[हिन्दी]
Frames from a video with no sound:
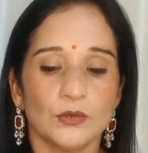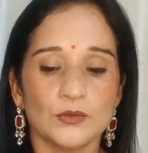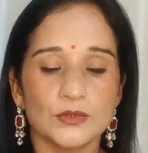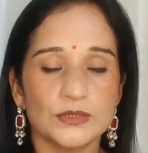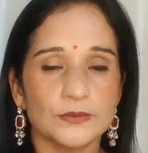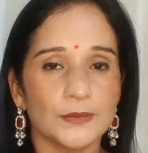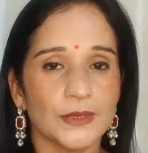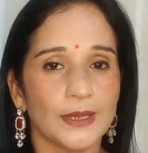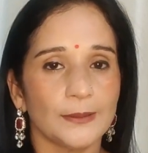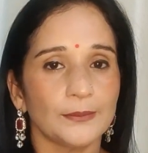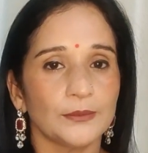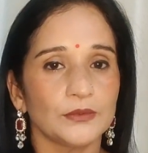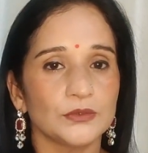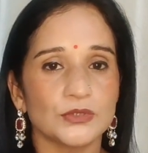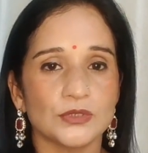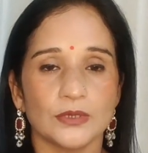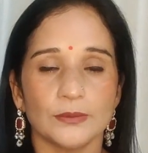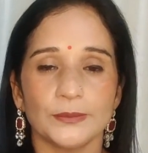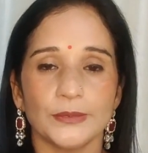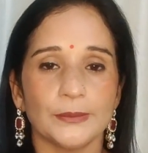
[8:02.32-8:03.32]
उसमें आपको
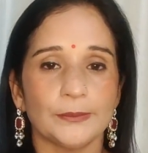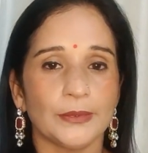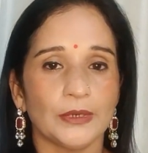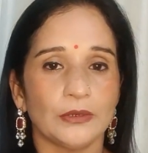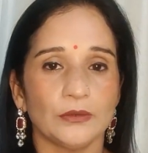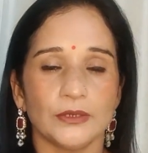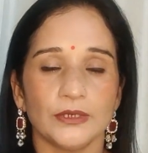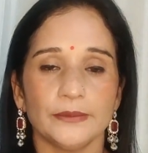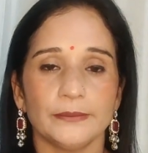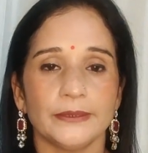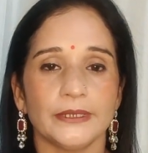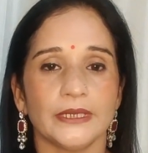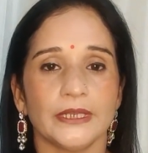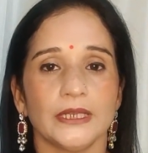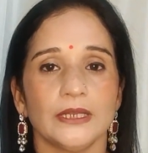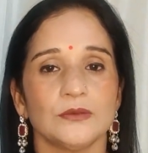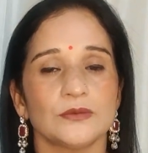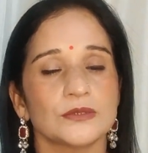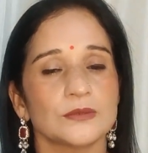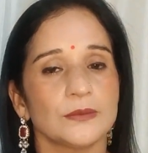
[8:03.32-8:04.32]
जो हमने पाउडर
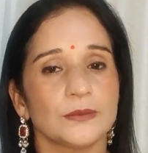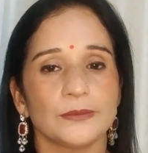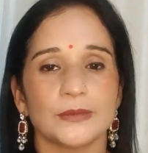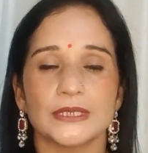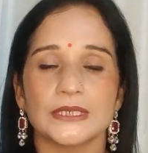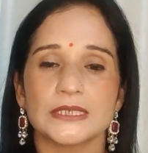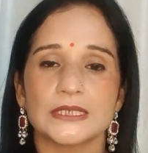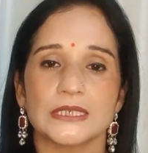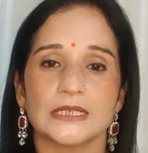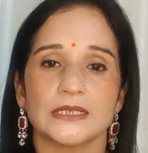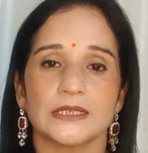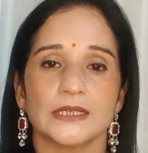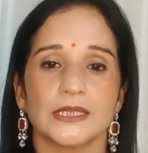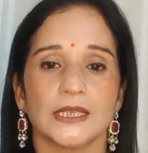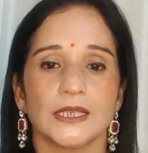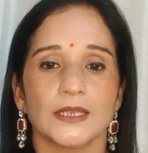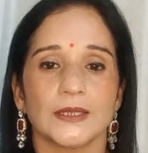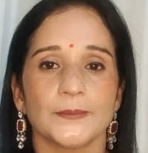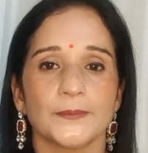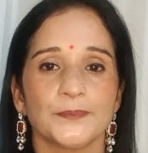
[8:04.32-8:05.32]
बनाया उसमें मिक्स कर
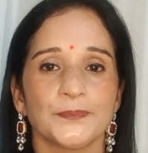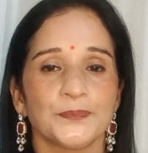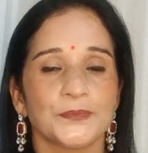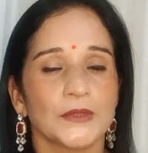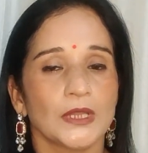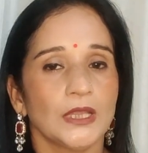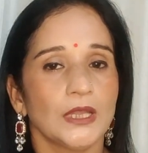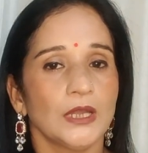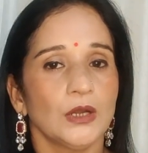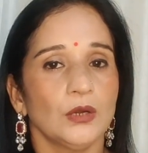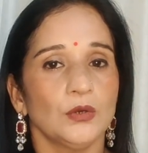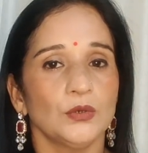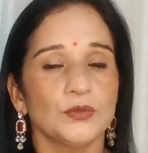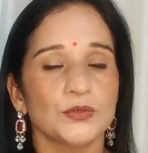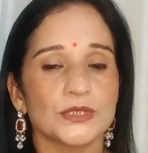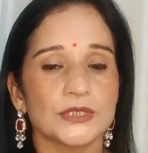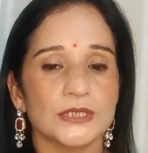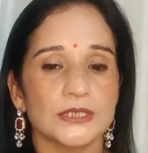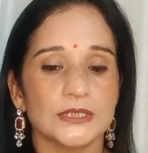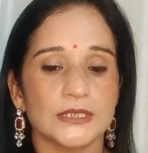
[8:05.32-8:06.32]
देंगे और
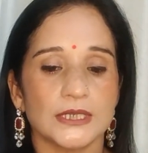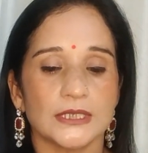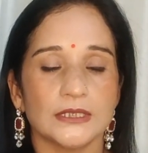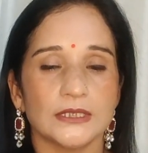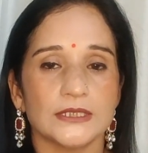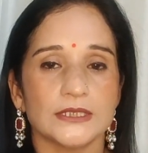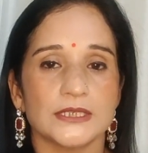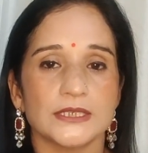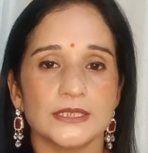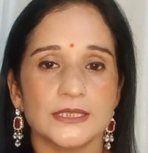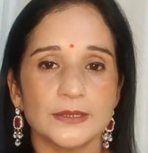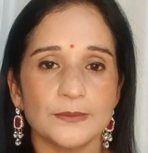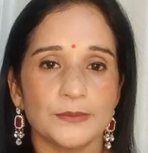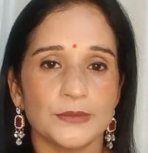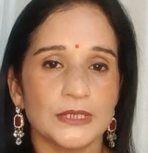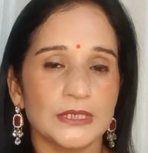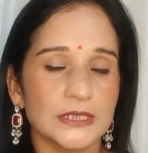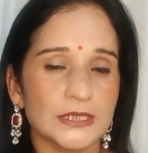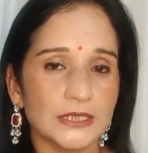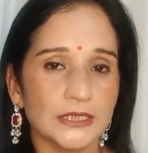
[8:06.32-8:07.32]
उसके साथ अच्छे से
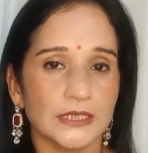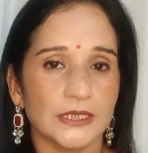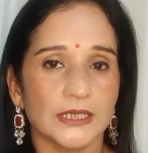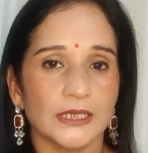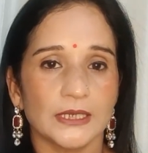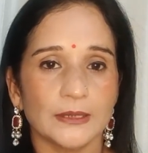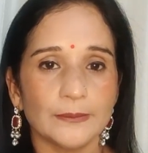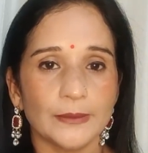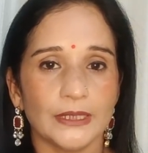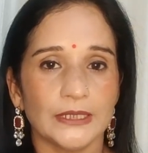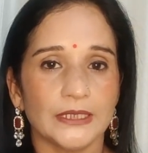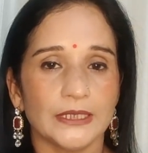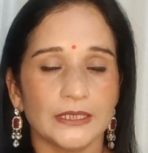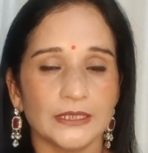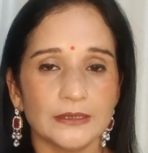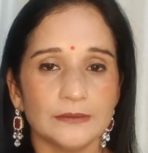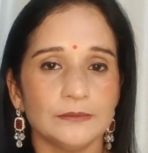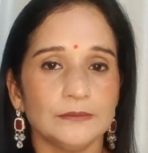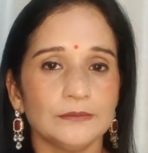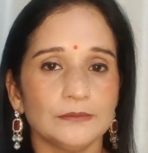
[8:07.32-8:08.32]
मिक्स करने के बाद
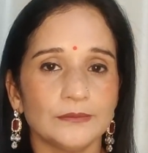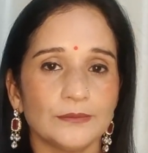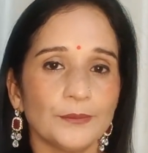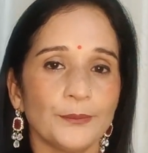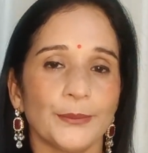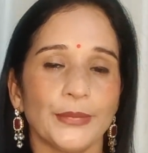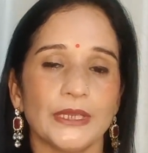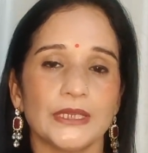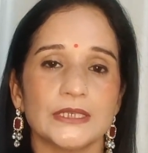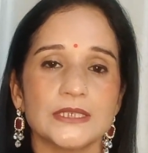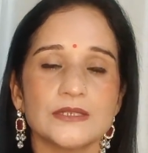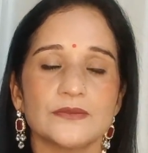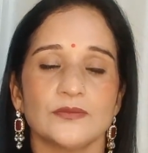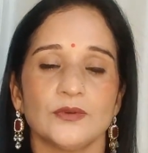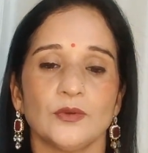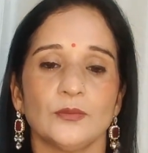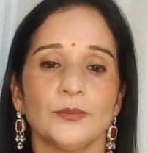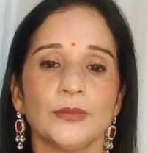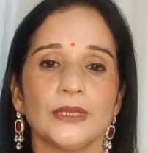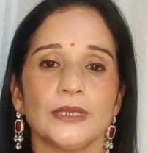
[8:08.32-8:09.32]
एकदम पेस्ट
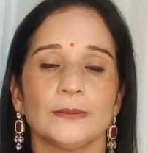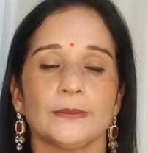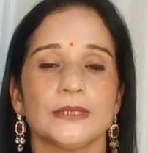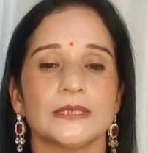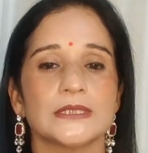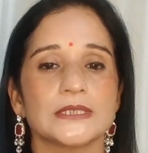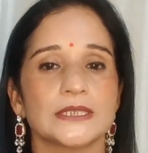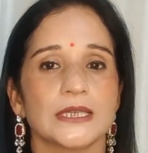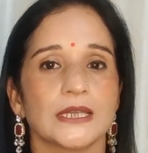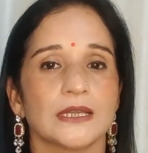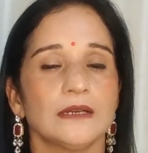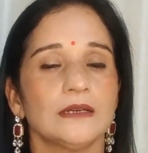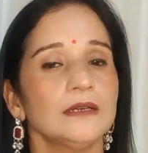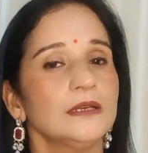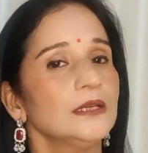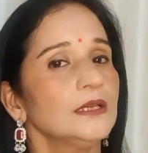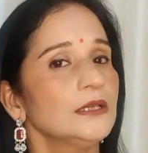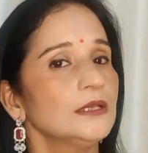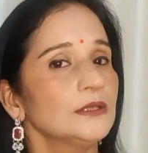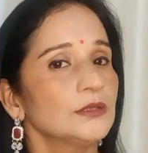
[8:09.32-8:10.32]
फॉर्म में ये बन जाएगा
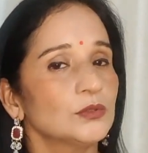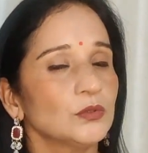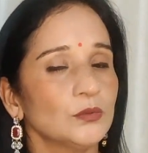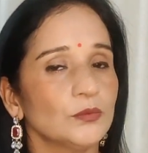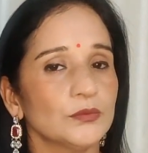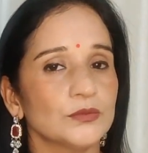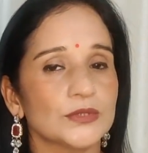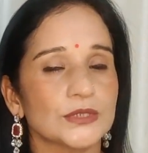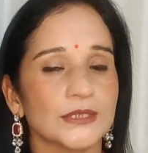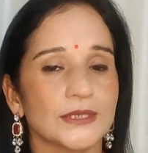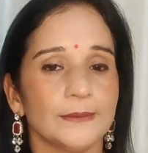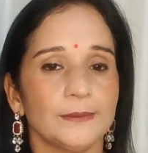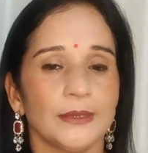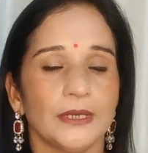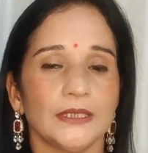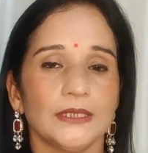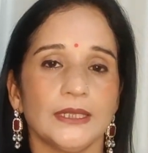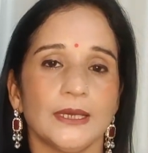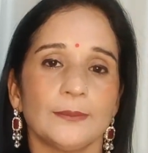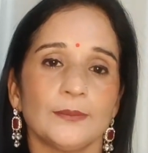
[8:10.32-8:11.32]
तो उसके
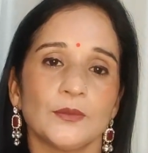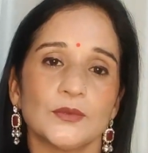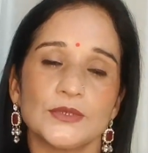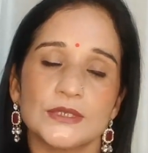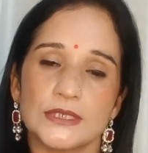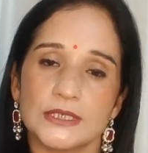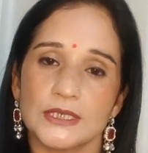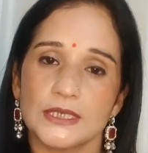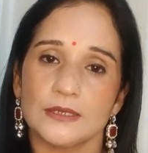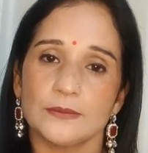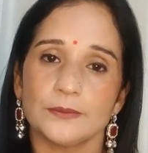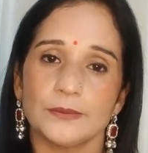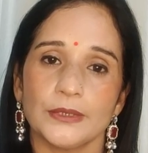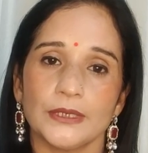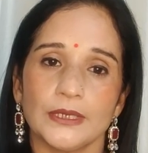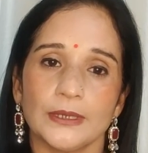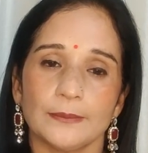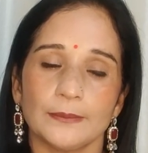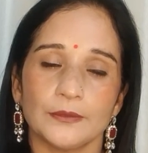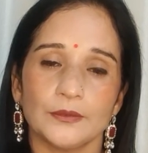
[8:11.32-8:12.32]
बाद आपको स्किन
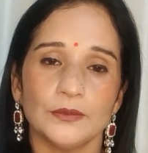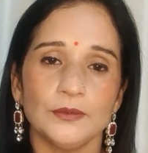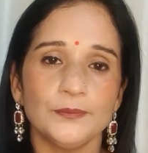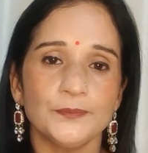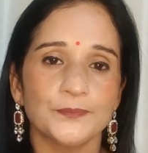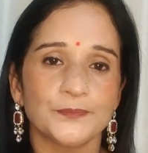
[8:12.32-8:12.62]
पर आपको